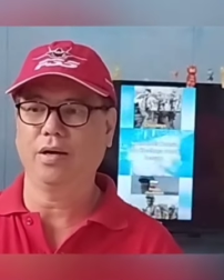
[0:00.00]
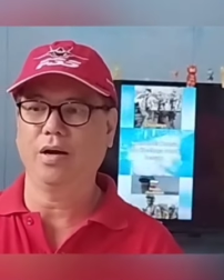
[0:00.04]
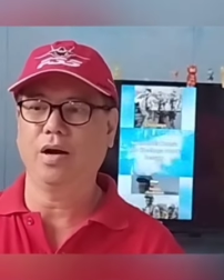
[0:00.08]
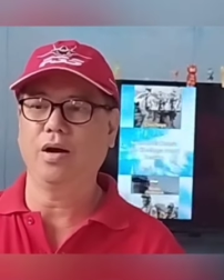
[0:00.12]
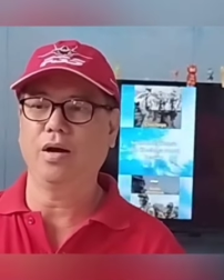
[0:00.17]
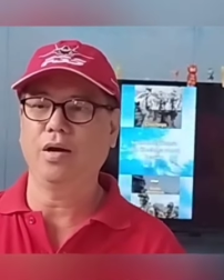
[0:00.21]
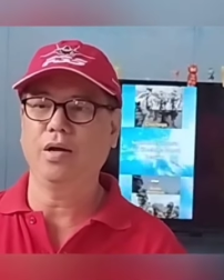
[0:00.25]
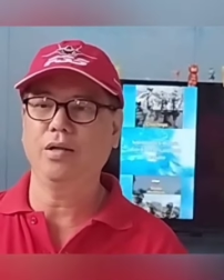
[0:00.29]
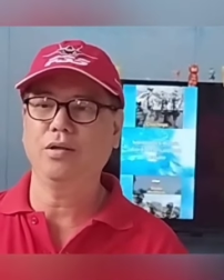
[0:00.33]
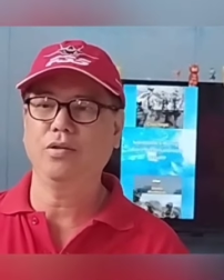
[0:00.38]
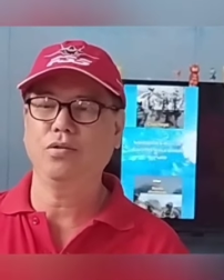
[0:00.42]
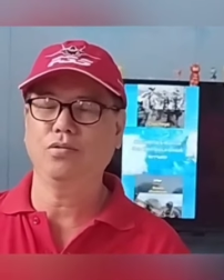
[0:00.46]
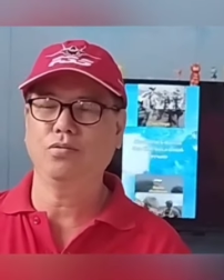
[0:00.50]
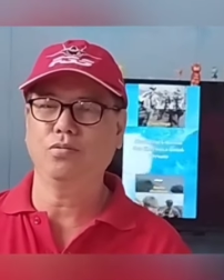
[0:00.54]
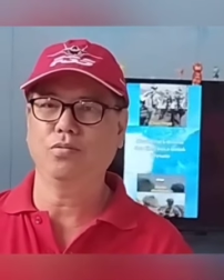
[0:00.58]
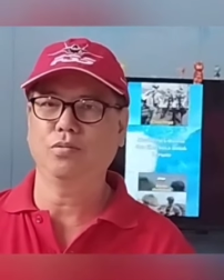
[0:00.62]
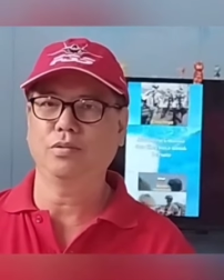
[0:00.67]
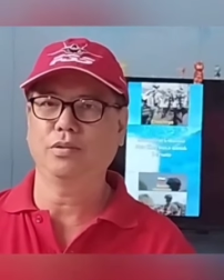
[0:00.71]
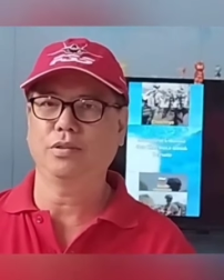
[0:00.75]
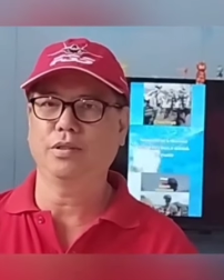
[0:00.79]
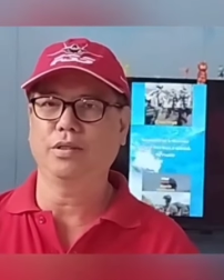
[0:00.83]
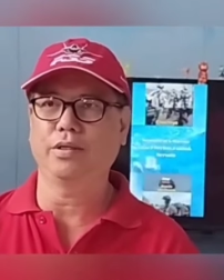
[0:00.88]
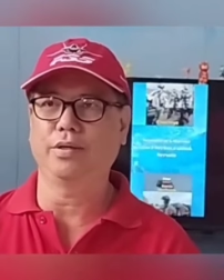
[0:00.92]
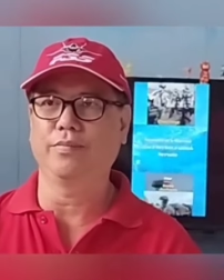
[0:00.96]
已经
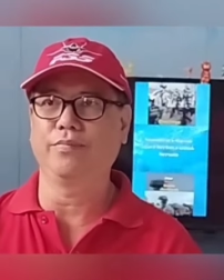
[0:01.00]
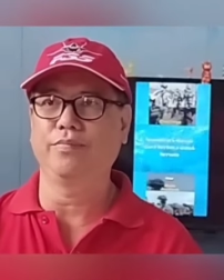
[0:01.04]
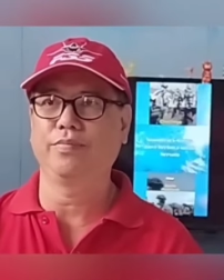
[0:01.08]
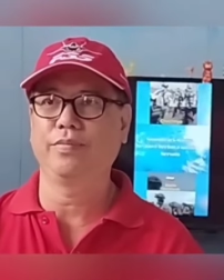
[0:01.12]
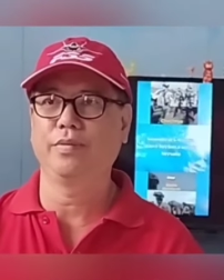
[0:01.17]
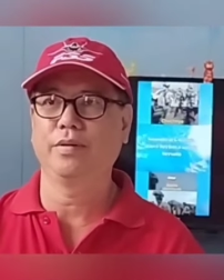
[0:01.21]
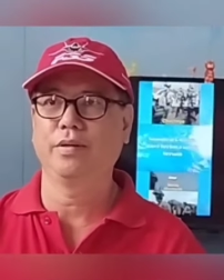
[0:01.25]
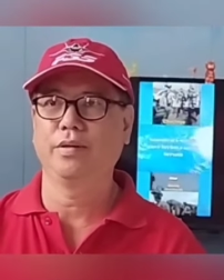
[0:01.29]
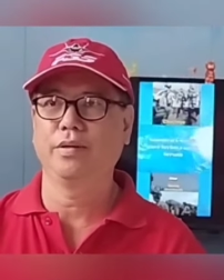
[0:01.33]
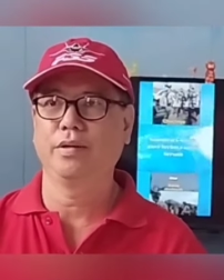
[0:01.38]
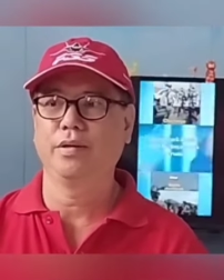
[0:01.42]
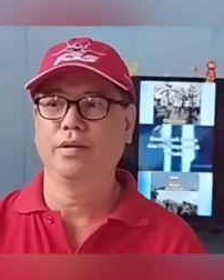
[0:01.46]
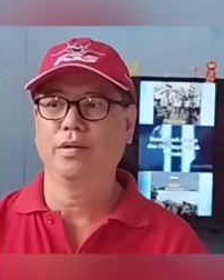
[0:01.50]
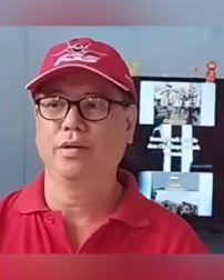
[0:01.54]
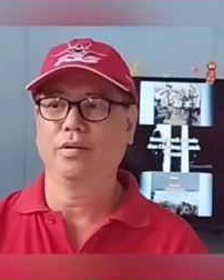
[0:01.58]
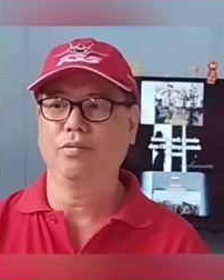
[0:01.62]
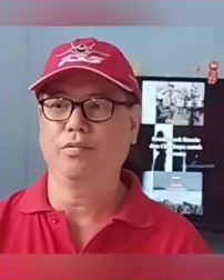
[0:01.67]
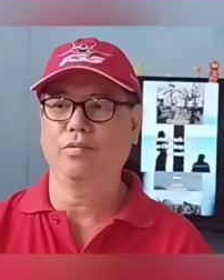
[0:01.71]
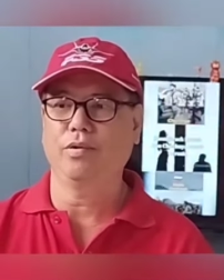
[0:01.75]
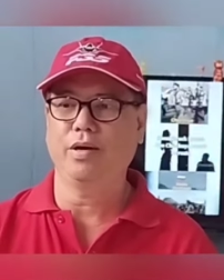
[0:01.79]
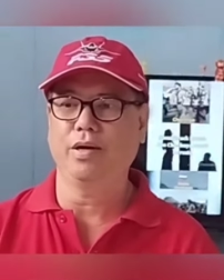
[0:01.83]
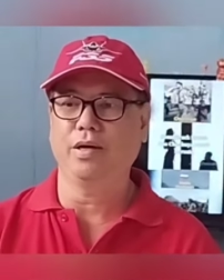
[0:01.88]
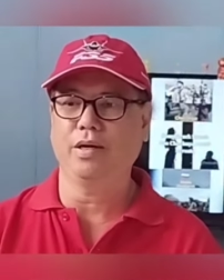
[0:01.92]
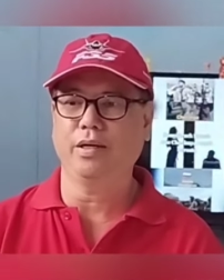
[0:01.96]
在马利波
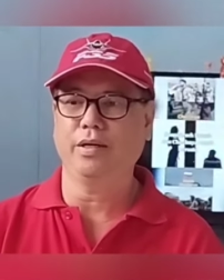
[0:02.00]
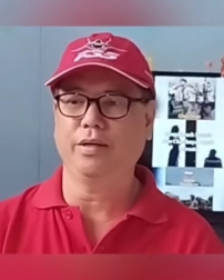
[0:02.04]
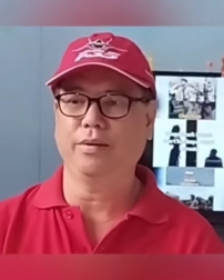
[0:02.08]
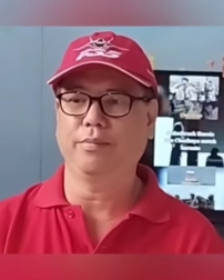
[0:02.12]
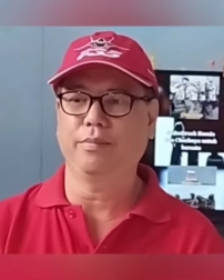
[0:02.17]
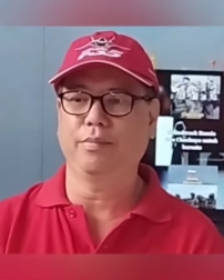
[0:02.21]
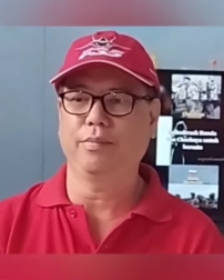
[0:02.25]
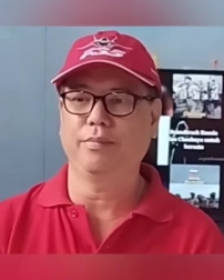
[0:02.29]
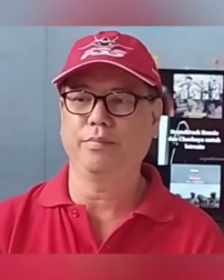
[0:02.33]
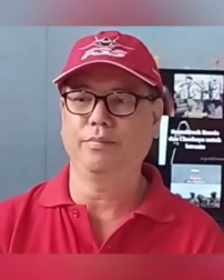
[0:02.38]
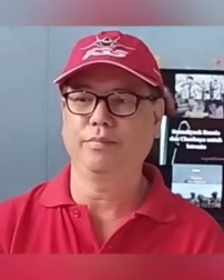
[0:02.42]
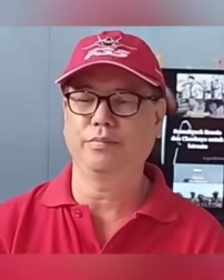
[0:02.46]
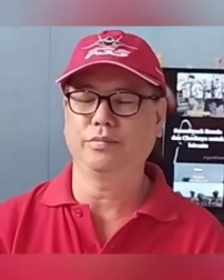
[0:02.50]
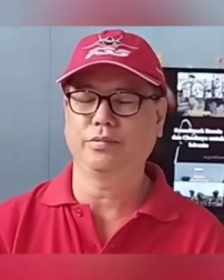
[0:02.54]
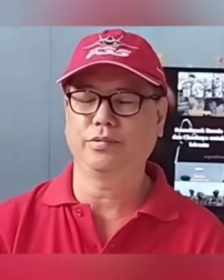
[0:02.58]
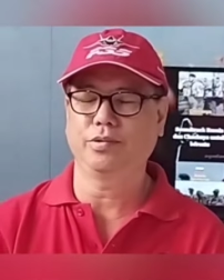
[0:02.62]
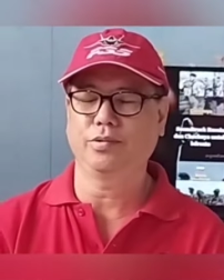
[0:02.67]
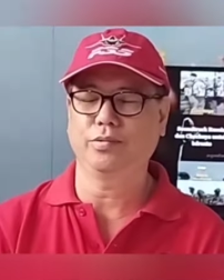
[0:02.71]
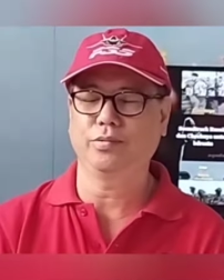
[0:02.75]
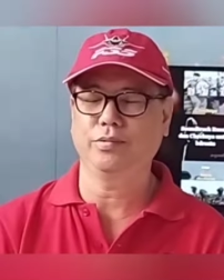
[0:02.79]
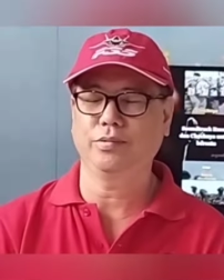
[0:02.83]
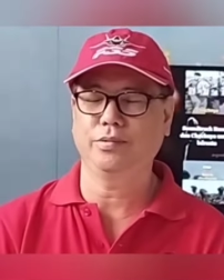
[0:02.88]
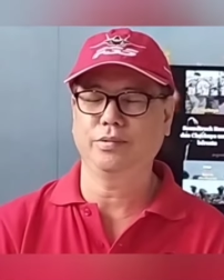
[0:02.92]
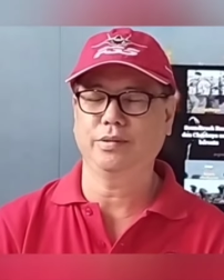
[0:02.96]
的战争中
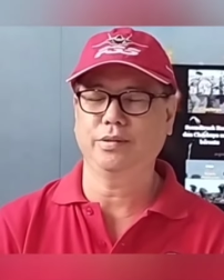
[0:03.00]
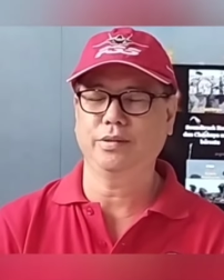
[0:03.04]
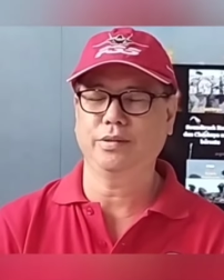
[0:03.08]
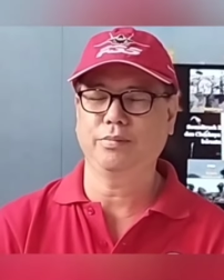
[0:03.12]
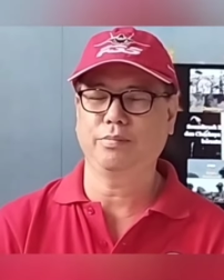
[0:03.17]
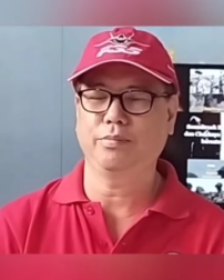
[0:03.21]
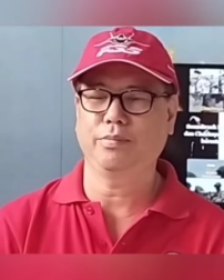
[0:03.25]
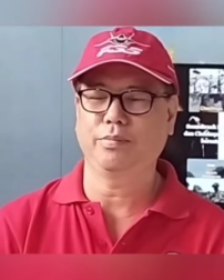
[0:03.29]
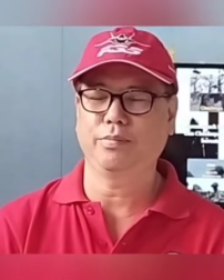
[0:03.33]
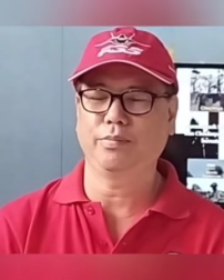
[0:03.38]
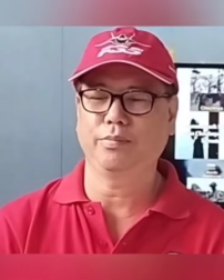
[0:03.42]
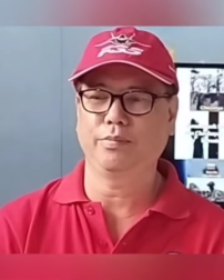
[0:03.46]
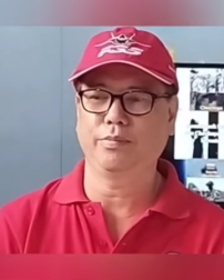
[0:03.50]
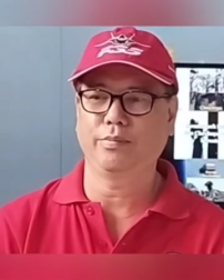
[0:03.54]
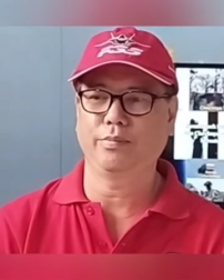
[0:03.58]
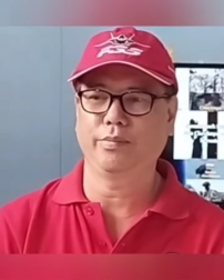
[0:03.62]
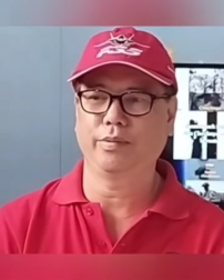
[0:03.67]
消耗中。